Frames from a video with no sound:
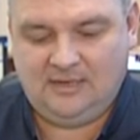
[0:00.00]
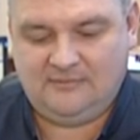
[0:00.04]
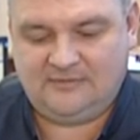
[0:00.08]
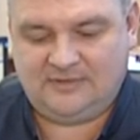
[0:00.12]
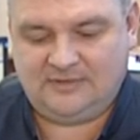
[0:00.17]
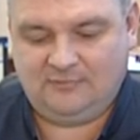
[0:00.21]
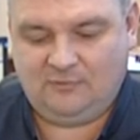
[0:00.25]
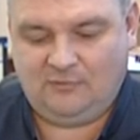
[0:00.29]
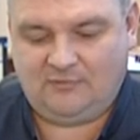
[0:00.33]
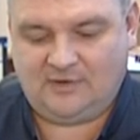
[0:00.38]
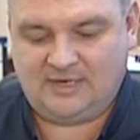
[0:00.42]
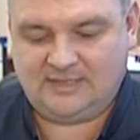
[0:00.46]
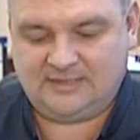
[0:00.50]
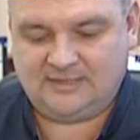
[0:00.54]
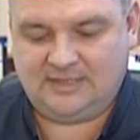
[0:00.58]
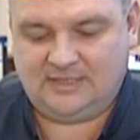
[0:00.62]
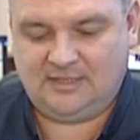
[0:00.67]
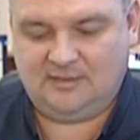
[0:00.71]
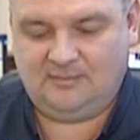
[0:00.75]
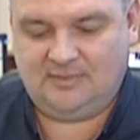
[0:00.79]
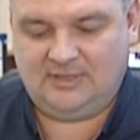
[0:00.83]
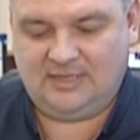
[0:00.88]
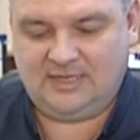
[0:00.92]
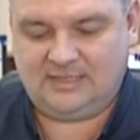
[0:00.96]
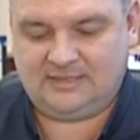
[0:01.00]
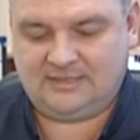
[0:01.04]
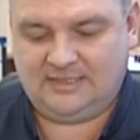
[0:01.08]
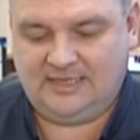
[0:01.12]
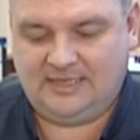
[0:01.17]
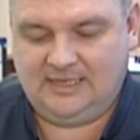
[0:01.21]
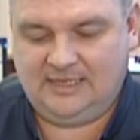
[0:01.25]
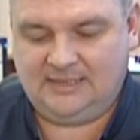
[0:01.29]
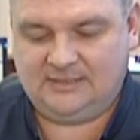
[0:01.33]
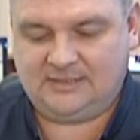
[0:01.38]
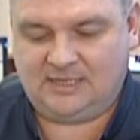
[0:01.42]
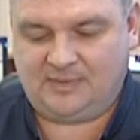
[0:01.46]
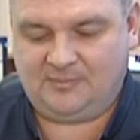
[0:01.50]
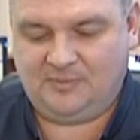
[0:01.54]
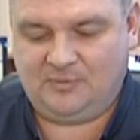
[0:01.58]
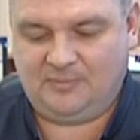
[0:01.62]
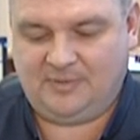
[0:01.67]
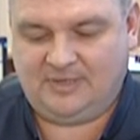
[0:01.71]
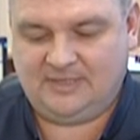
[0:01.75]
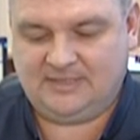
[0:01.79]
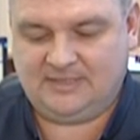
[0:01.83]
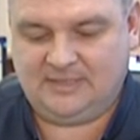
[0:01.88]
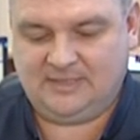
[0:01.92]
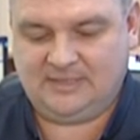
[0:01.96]
Всего в разных номинациях лидерами
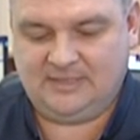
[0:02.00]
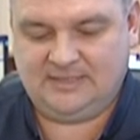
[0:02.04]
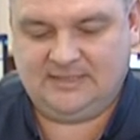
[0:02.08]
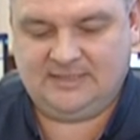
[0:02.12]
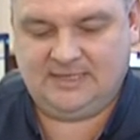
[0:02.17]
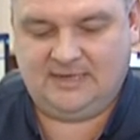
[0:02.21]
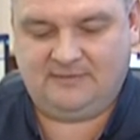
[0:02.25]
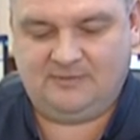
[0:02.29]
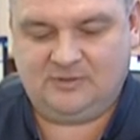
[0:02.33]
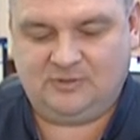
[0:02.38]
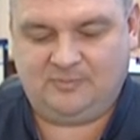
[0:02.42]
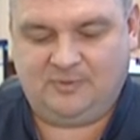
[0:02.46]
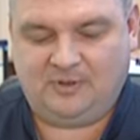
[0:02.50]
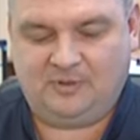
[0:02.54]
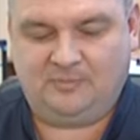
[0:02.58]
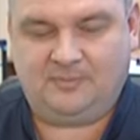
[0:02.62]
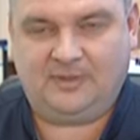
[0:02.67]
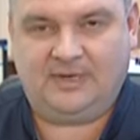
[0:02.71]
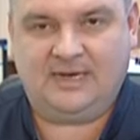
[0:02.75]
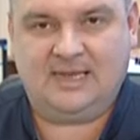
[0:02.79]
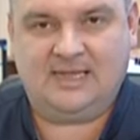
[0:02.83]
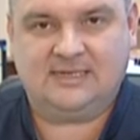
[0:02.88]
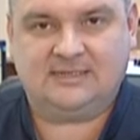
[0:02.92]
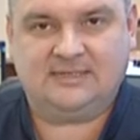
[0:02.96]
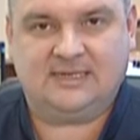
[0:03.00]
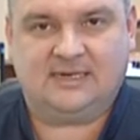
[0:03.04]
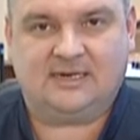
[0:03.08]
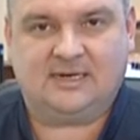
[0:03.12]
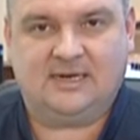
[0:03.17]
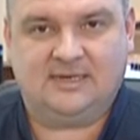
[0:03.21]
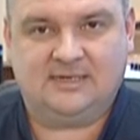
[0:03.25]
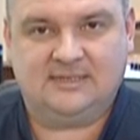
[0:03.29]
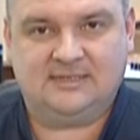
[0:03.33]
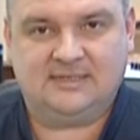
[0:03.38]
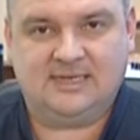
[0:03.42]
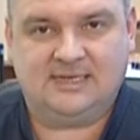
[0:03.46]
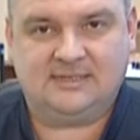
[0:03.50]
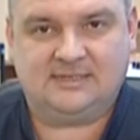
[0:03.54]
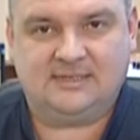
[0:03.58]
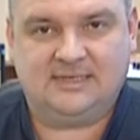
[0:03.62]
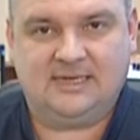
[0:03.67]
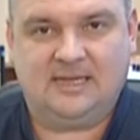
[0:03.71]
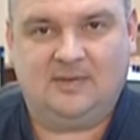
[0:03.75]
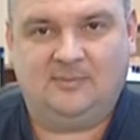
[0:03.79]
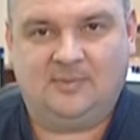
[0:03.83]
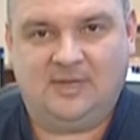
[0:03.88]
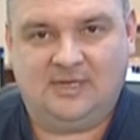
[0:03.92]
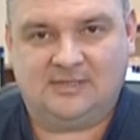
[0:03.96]
признаны 9 предприятий и организаций
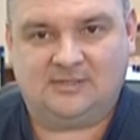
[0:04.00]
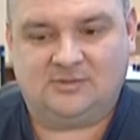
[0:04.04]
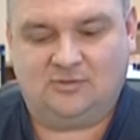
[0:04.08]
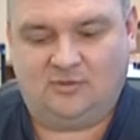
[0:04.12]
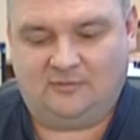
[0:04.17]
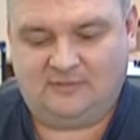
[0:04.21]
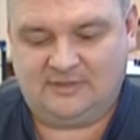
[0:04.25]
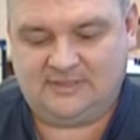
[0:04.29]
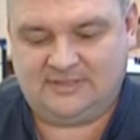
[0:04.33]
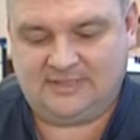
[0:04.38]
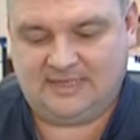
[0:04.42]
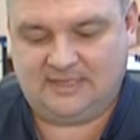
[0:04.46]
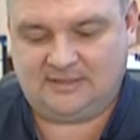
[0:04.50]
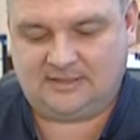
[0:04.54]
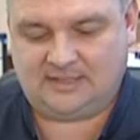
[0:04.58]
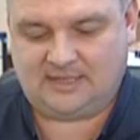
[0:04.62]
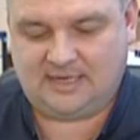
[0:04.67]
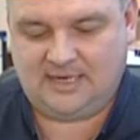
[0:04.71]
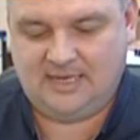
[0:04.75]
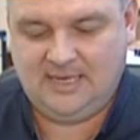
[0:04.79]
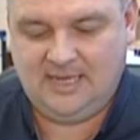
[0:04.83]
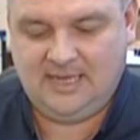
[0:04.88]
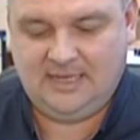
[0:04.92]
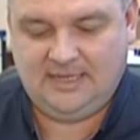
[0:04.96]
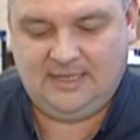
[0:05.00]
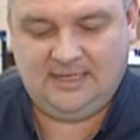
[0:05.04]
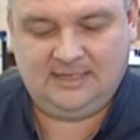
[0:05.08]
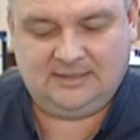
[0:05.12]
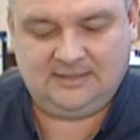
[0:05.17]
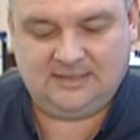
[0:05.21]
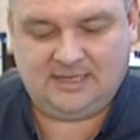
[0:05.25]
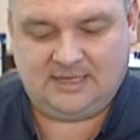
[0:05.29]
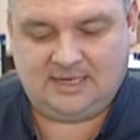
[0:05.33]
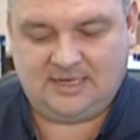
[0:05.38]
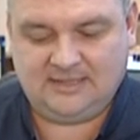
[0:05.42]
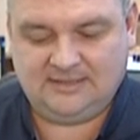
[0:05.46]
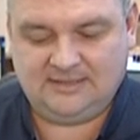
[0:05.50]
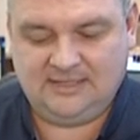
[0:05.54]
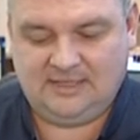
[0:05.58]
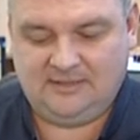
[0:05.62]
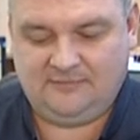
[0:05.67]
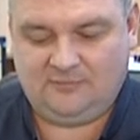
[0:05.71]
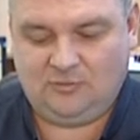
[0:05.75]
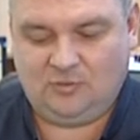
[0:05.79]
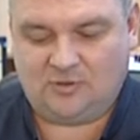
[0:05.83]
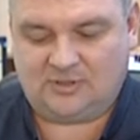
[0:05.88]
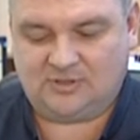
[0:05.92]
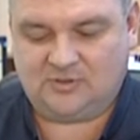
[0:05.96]
областного центра. Их наградили
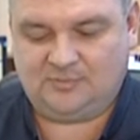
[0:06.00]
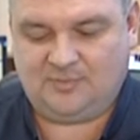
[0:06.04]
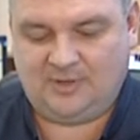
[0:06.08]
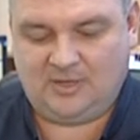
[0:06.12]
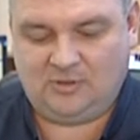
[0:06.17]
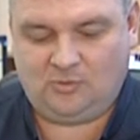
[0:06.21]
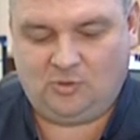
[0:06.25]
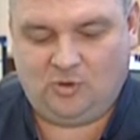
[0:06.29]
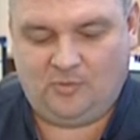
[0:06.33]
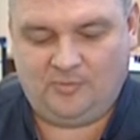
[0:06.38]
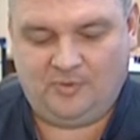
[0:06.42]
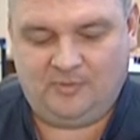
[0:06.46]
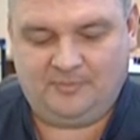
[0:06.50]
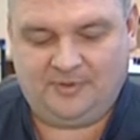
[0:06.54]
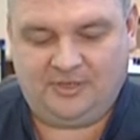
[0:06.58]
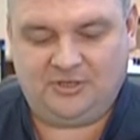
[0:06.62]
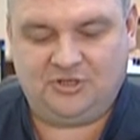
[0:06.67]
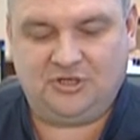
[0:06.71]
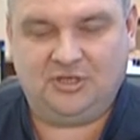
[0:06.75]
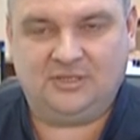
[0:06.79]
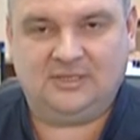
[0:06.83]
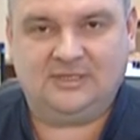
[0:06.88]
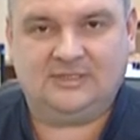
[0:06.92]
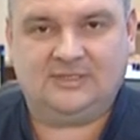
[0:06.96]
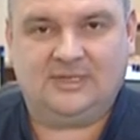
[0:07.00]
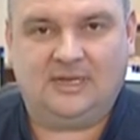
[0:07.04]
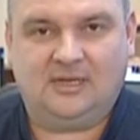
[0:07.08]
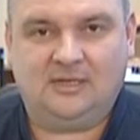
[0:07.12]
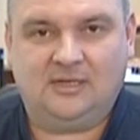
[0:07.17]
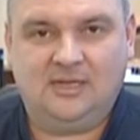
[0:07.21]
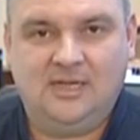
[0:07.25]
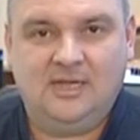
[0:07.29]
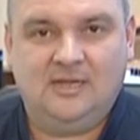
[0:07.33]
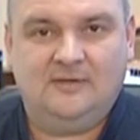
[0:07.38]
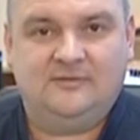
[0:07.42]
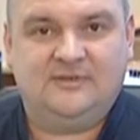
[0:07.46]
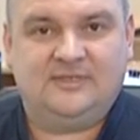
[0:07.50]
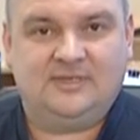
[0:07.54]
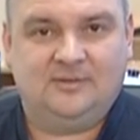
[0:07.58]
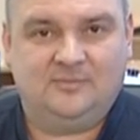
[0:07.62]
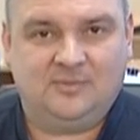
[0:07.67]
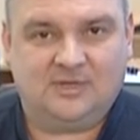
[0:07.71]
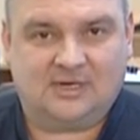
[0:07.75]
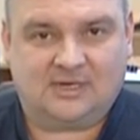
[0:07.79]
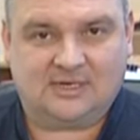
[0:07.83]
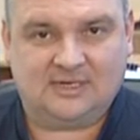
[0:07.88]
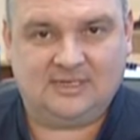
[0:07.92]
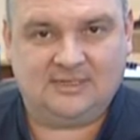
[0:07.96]
в горосполкоме. Причиной стал
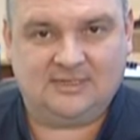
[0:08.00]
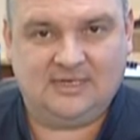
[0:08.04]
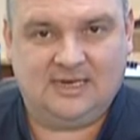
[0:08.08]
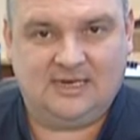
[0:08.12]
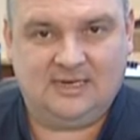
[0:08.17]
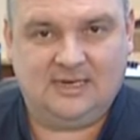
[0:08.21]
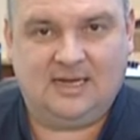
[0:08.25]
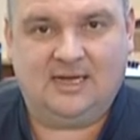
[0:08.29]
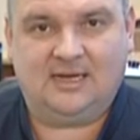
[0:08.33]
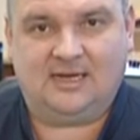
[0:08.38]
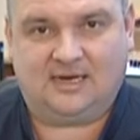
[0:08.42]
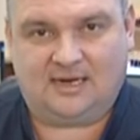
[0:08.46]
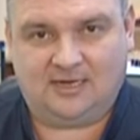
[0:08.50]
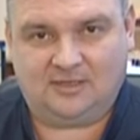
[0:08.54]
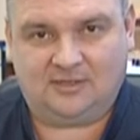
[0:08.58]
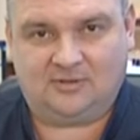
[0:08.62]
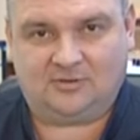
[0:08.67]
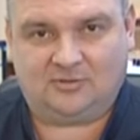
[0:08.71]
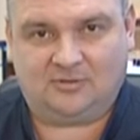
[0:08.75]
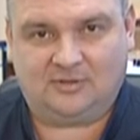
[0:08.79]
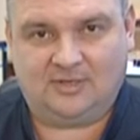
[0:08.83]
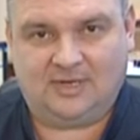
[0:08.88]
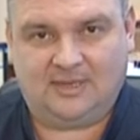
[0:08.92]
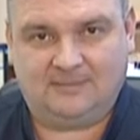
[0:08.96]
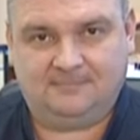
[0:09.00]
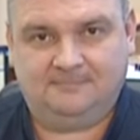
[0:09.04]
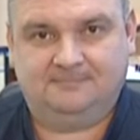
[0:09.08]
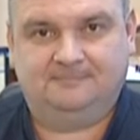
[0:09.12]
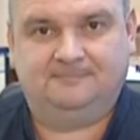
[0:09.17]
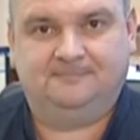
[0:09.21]
Всемирный день охраны труда.